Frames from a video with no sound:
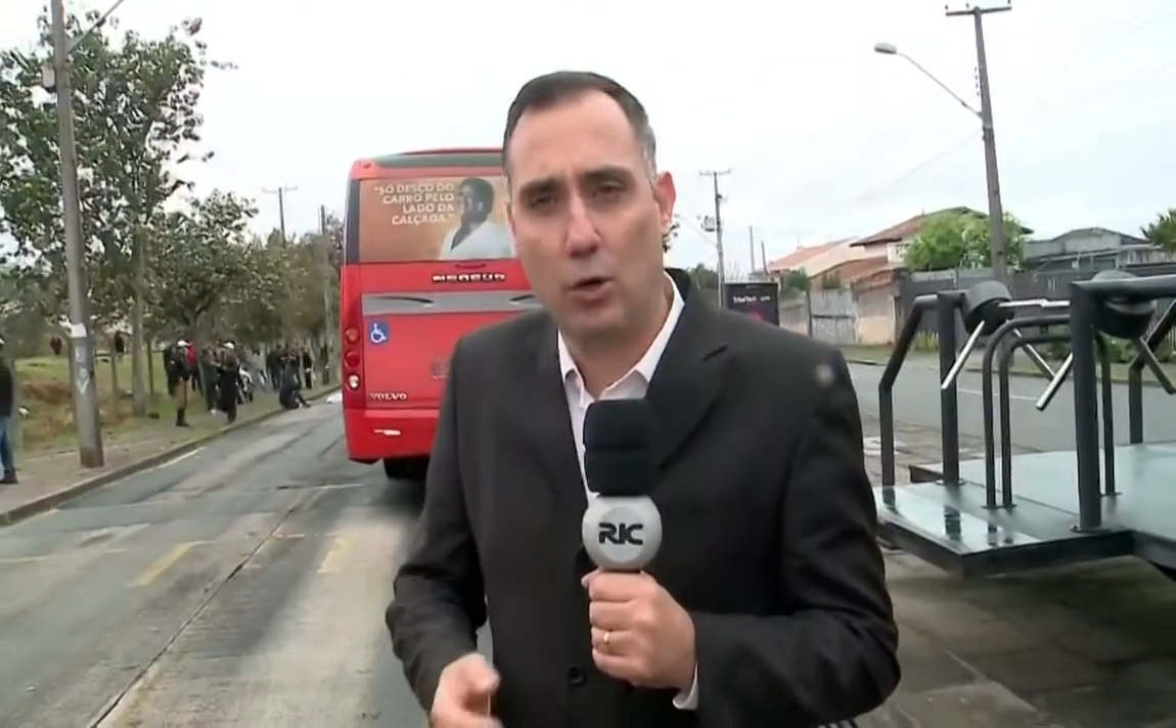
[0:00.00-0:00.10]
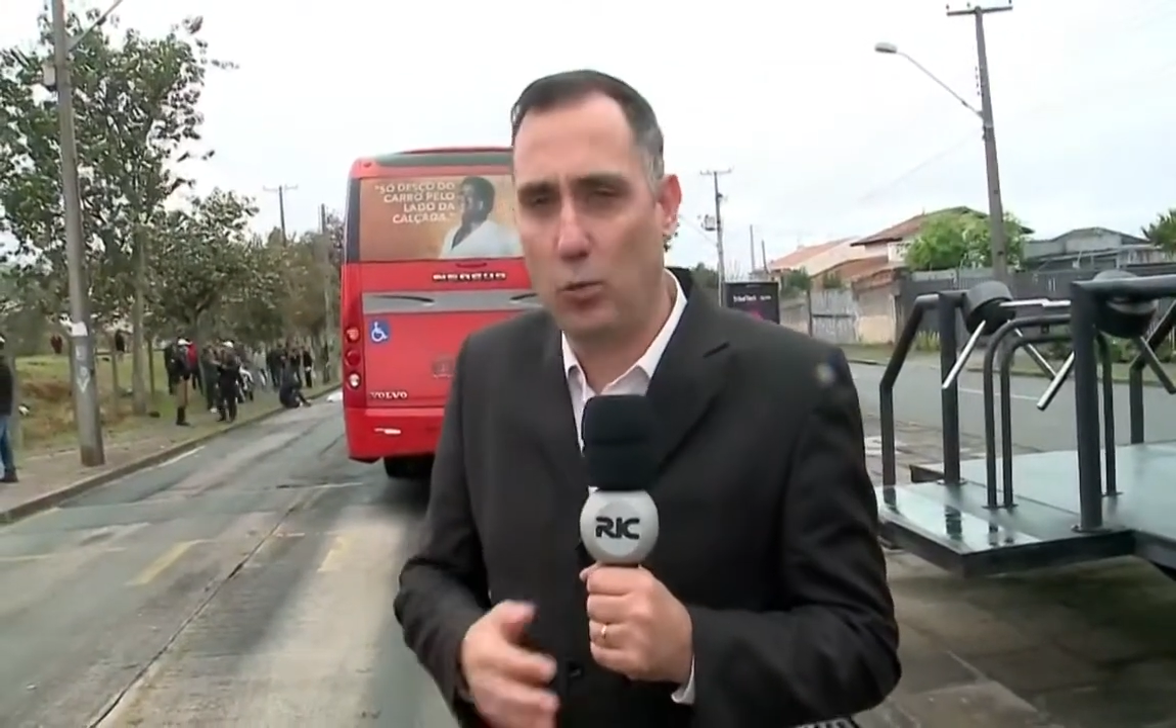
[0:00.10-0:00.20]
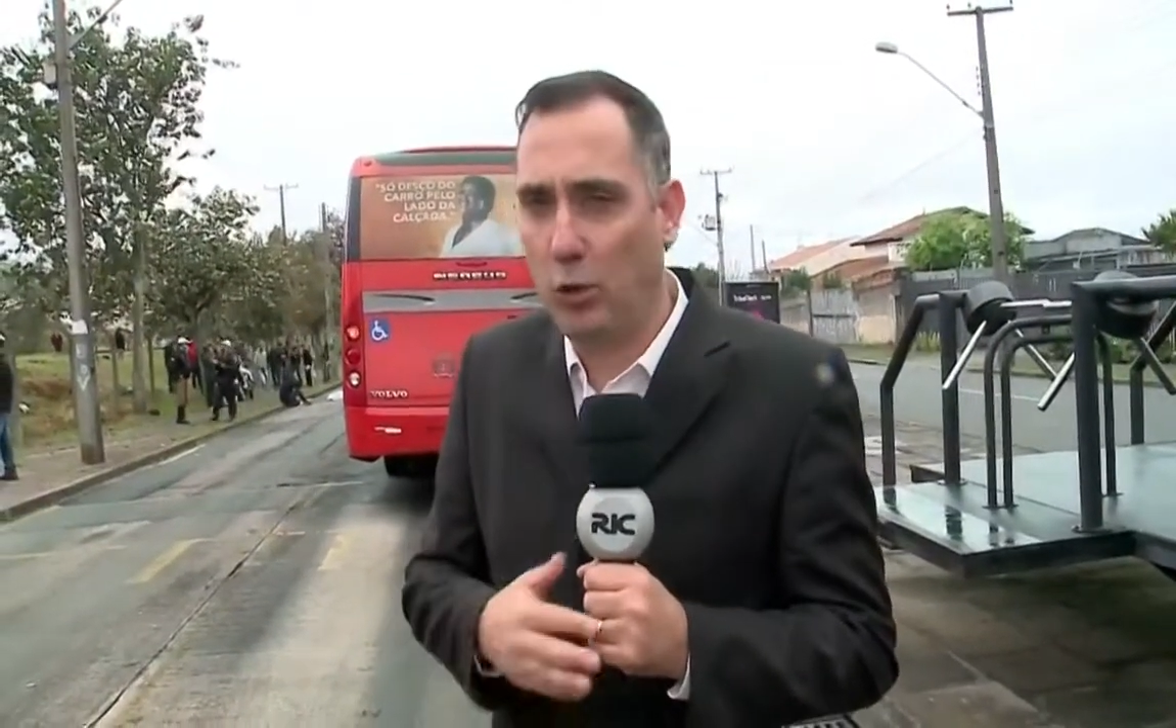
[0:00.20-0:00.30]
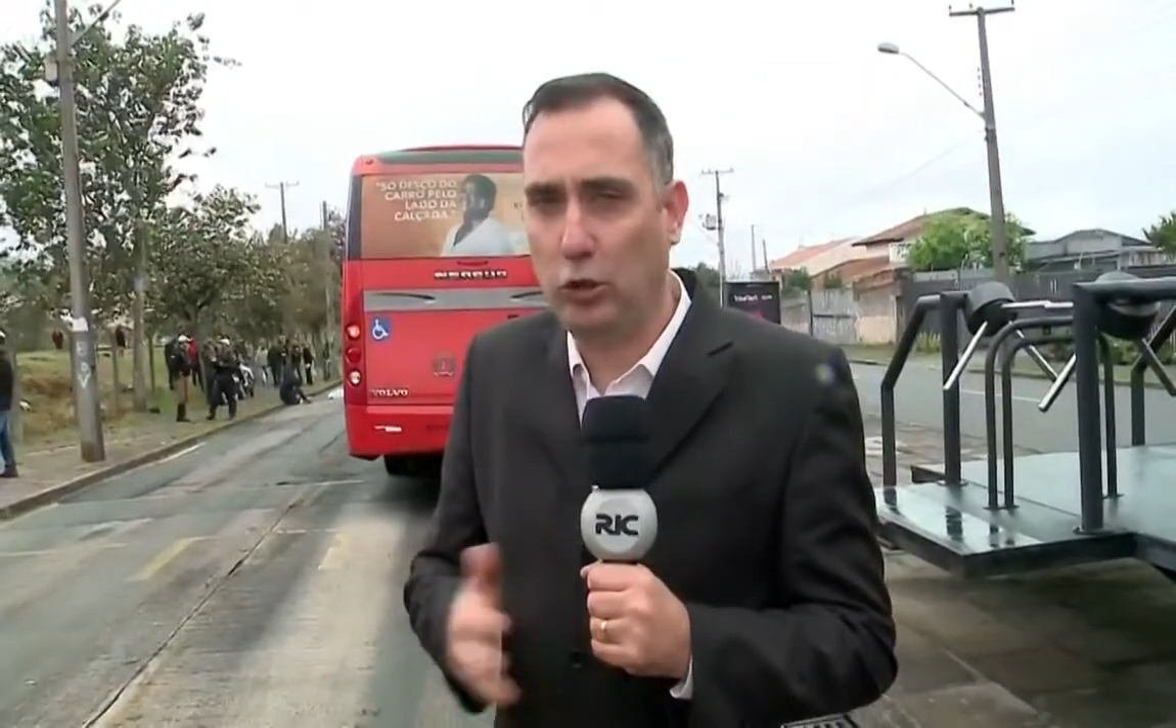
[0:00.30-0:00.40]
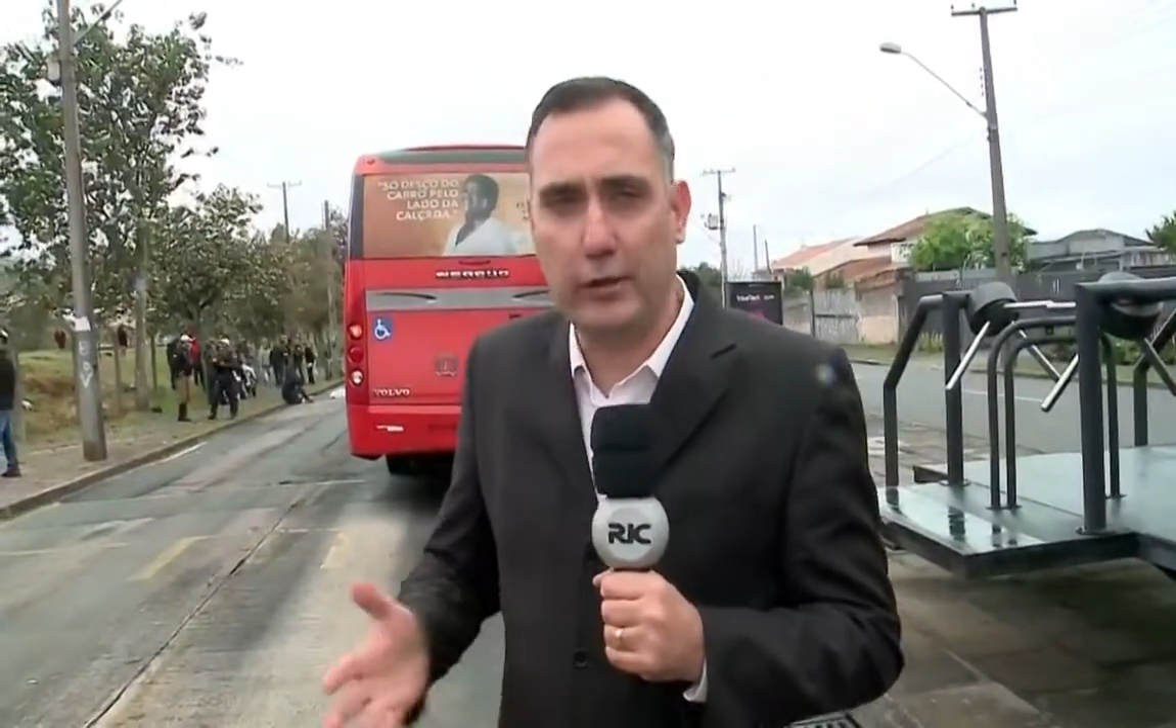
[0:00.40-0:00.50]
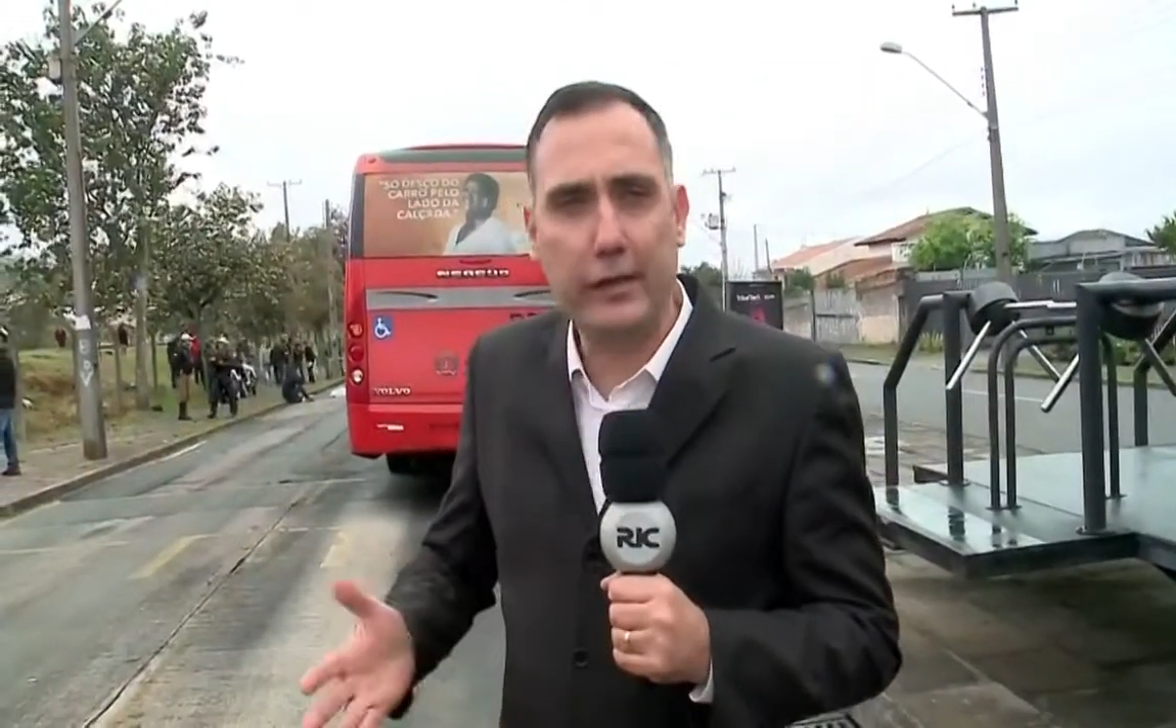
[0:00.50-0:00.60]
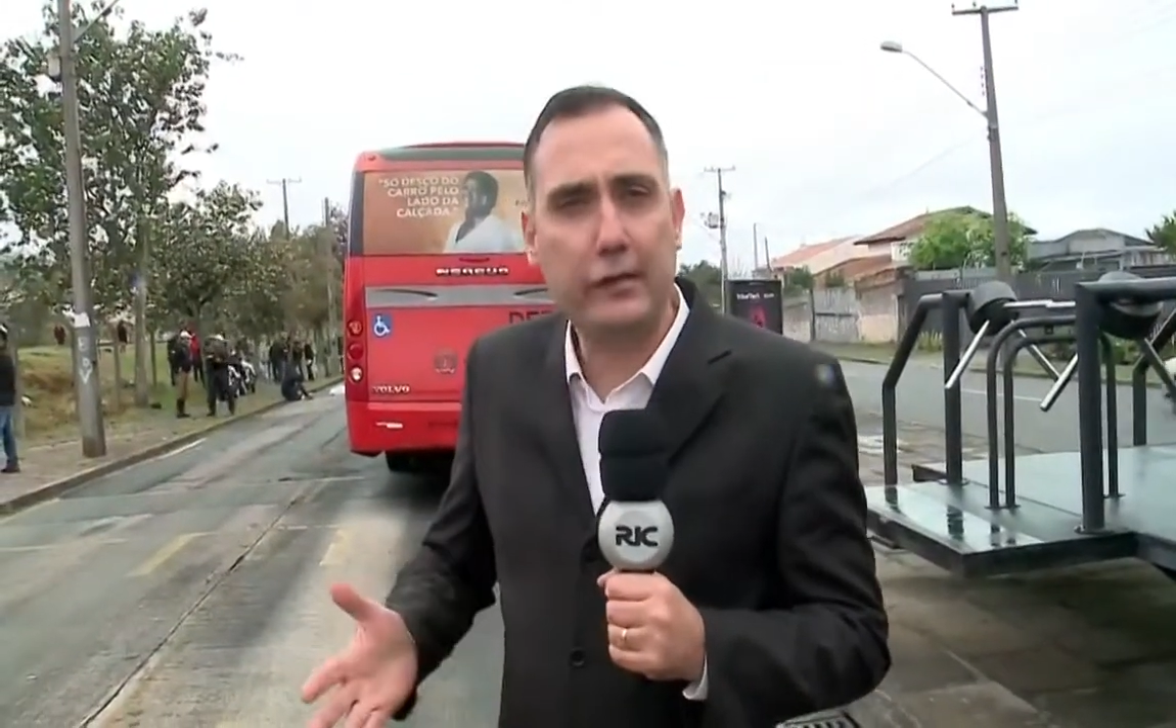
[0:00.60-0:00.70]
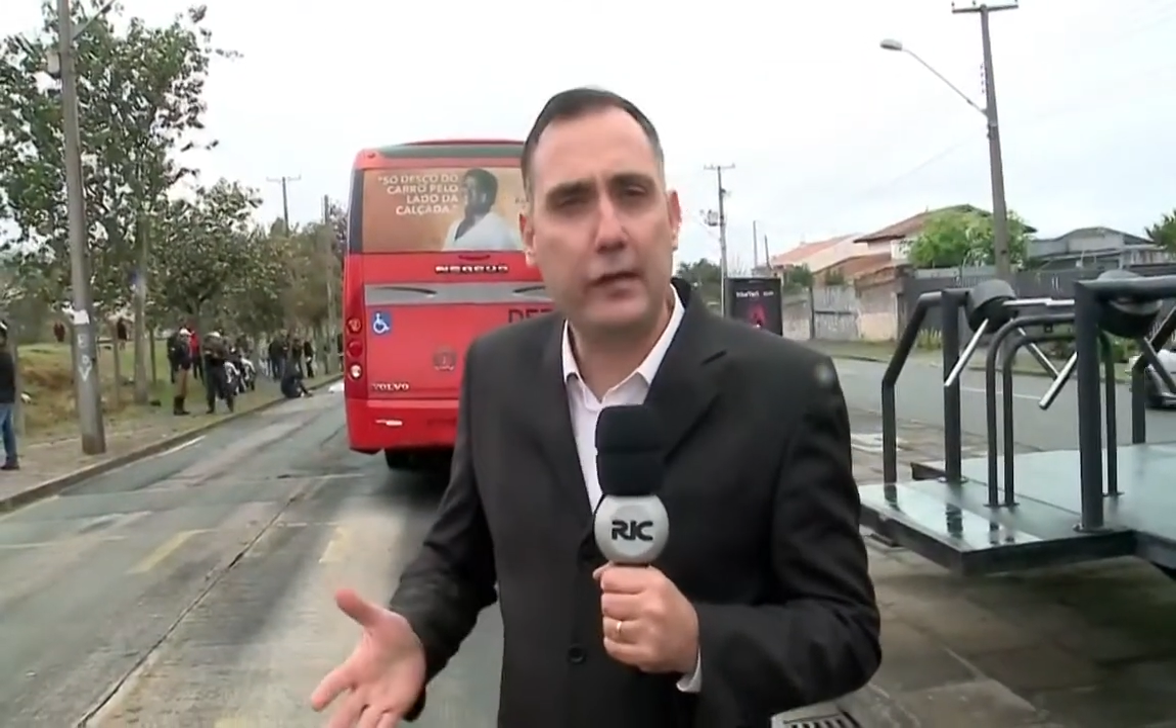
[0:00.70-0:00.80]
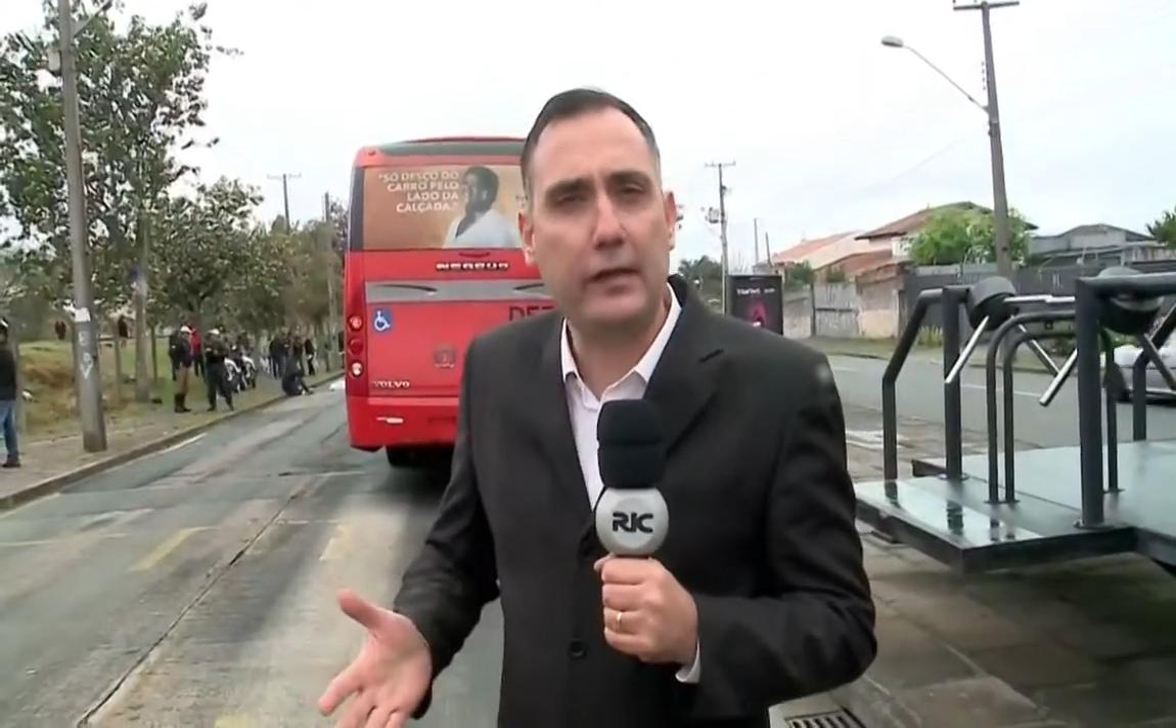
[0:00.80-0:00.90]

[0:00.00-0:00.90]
O motorista